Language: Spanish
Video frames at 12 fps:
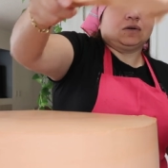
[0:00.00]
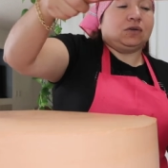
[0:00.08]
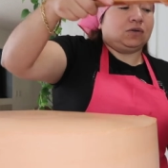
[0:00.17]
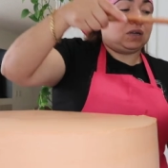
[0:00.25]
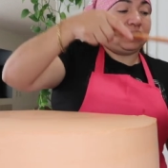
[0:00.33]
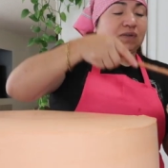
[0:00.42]

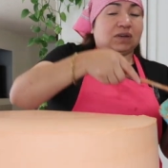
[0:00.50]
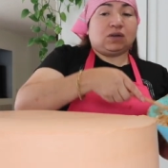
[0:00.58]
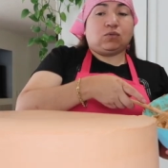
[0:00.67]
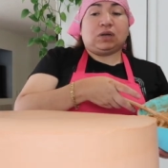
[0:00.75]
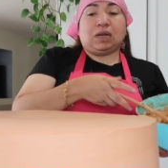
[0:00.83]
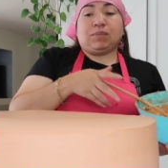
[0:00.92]
color café
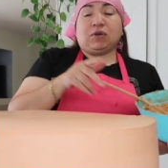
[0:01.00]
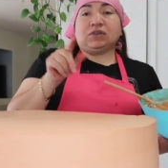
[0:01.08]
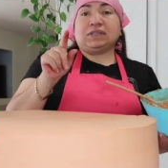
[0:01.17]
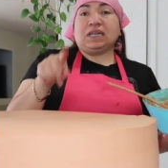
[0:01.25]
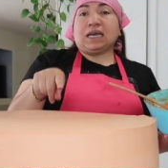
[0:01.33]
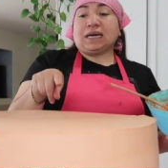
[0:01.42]
regular pero a
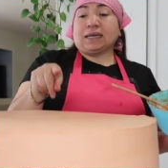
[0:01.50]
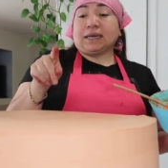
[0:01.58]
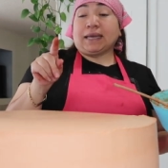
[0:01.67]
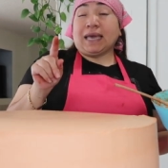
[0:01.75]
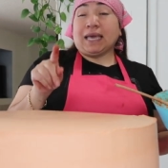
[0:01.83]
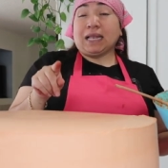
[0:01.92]
este le
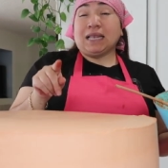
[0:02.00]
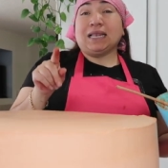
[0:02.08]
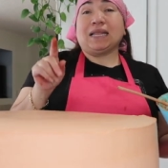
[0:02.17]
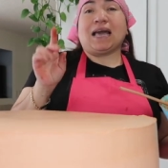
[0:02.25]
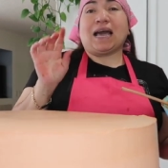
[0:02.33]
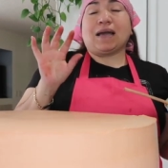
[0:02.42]
agregué
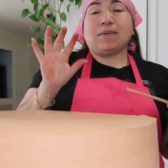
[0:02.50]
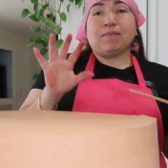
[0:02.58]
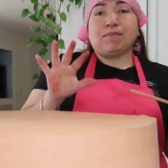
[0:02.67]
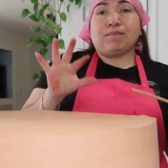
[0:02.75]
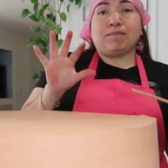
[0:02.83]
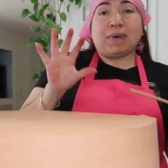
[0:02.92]

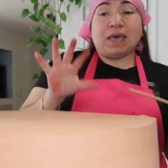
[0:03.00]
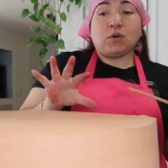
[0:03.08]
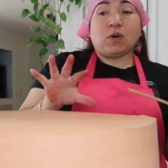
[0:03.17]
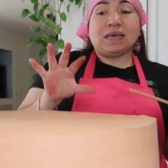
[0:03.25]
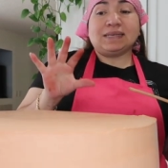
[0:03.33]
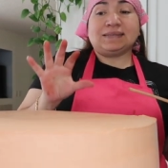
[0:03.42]

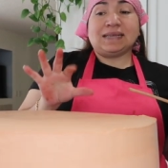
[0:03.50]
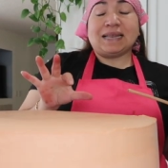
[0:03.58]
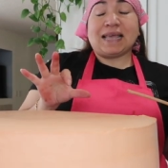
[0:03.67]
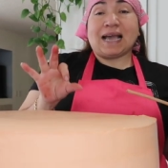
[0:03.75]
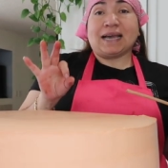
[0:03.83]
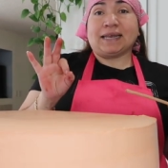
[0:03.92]
pero a este
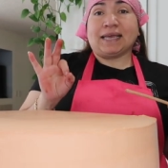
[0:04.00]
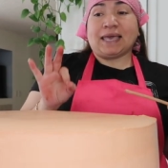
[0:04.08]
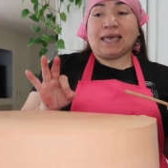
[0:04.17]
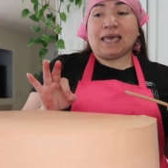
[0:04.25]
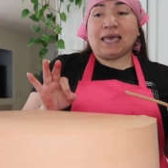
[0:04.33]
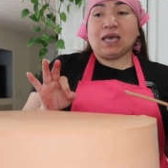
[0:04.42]
le
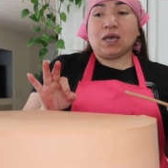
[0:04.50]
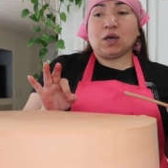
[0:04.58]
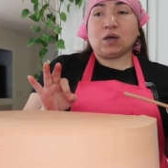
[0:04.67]
agregué